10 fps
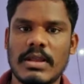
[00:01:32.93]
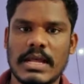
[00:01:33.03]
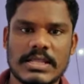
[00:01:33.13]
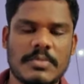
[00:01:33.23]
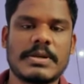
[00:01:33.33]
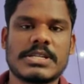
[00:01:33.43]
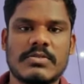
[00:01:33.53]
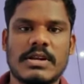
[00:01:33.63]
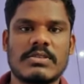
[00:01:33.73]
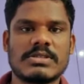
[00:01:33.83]
వీళ్ళందరూ
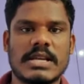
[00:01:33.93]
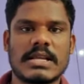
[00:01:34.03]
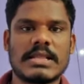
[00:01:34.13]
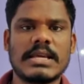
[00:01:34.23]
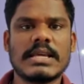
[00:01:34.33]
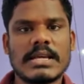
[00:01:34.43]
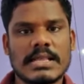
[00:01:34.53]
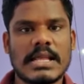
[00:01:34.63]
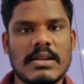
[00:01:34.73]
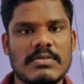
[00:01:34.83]
పిటిషన్ వేయడం జరిగింది
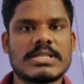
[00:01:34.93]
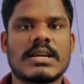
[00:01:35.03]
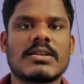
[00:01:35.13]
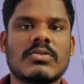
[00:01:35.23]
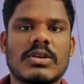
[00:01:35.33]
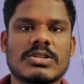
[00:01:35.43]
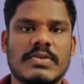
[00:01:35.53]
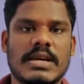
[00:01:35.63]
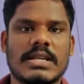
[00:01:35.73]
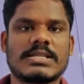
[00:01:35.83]
దాని విచారణకు కూడా
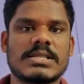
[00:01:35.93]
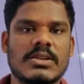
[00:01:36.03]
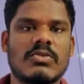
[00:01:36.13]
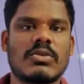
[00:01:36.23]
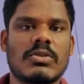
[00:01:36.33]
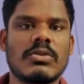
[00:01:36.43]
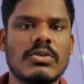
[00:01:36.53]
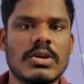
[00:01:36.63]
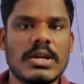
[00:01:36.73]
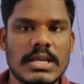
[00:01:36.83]
స్వీకరించింది కోర్టు
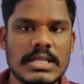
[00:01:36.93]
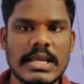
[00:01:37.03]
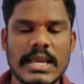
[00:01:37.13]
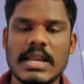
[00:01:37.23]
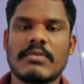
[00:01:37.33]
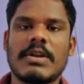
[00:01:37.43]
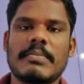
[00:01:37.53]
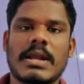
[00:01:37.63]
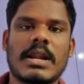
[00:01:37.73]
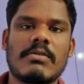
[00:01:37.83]
ఇది కీలకమైన
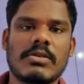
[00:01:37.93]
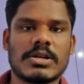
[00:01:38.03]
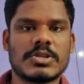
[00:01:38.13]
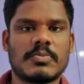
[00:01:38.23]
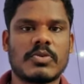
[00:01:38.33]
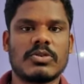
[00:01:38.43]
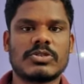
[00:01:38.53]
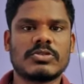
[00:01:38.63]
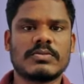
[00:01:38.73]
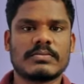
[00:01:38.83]
పరిణామంగా
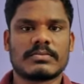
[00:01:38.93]
చెప్పుకోవచ్చు